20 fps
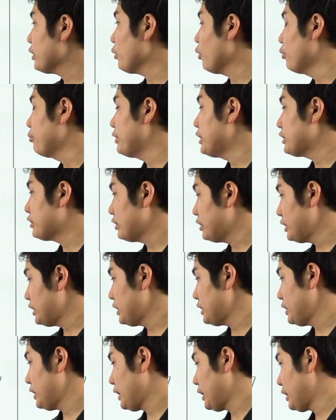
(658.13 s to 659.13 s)
こう水
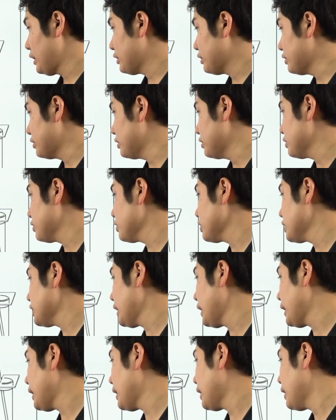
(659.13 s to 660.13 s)
に、する。そし
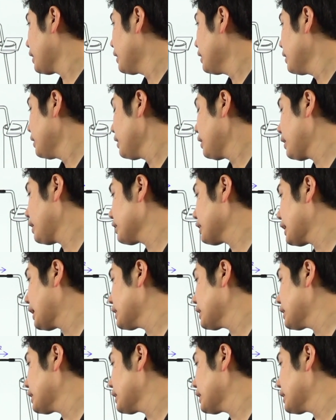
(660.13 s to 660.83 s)
て、最